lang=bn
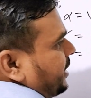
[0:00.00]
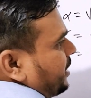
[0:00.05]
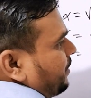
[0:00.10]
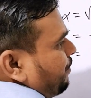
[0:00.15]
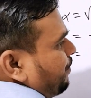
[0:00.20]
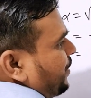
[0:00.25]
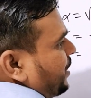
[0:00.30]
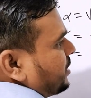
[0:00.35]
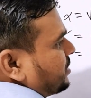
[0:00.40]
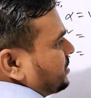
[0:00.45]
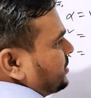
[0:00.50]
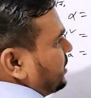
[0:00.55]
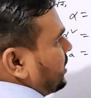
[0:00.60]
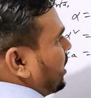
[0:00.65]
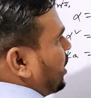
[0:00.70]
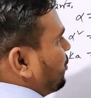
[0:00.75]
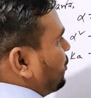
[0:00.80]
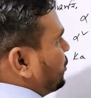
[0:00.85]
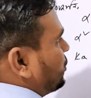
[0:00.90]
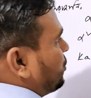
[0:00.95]
টেন
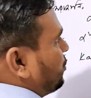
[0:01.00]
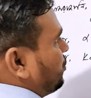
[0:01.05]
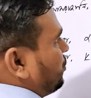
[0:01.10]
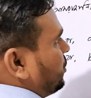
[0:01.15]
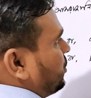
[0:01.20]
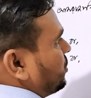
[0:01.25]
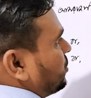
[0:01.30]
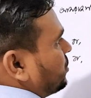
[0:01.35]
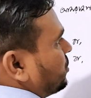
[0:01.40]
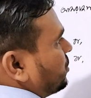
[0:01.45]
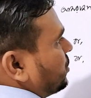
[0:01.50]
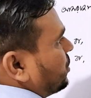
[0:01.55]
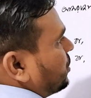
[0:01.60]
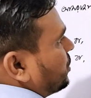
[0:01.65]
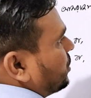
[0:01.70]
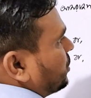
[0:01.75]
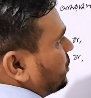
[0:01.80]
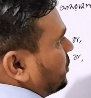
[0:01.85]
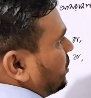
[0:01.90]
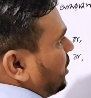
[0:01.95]
পার্সেন্ট আয়নিত হয়
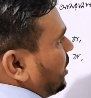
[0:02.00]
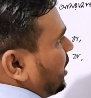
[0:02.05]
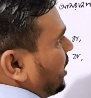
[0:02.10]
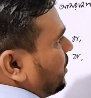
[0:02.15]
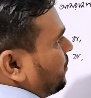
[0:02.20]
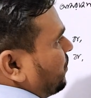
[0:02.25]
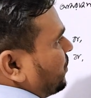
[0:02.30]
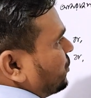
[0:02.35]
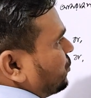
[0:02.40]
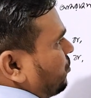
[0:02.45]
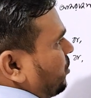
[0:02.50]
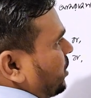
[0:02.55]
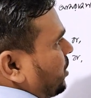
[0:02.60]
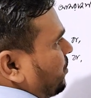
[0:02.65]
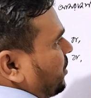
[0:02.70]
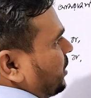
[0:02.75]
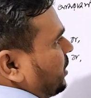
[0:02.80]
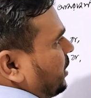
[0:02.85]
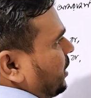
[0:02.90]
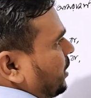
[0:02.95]
তাহলে আলফা সমান
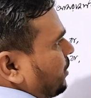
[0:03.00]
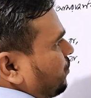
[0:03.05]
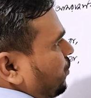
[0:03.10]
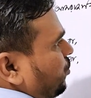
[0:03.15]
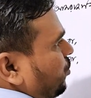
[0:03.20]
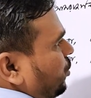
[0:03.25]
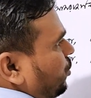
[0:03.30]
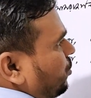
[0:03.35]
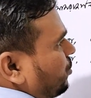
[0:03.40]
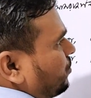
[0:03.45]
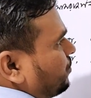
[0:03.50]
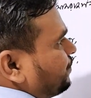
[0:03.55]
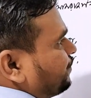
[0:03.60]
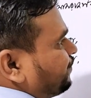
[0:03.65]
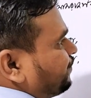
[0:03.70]
আমরা কি লিখবো বলো